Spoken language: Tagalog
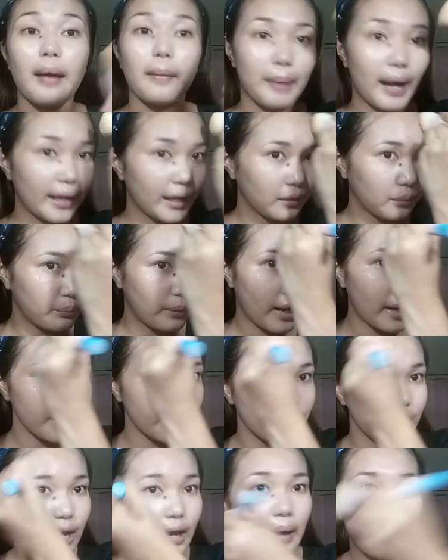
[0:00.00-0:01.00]
Bakit
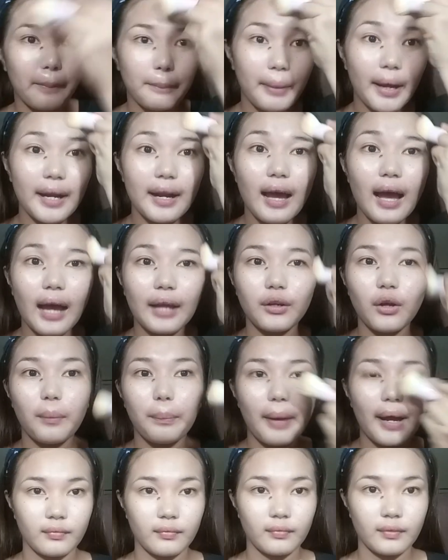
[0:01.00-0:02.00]
brush? Para ano,
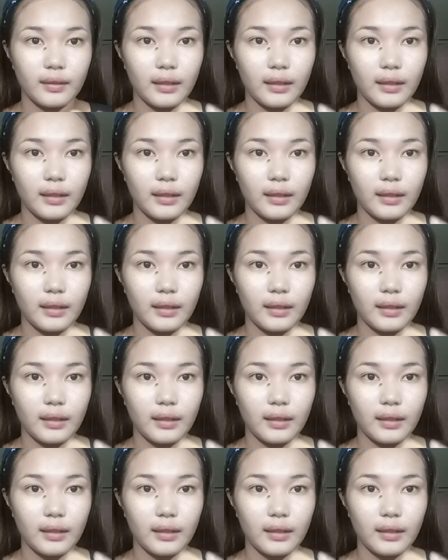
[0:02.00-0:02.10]
para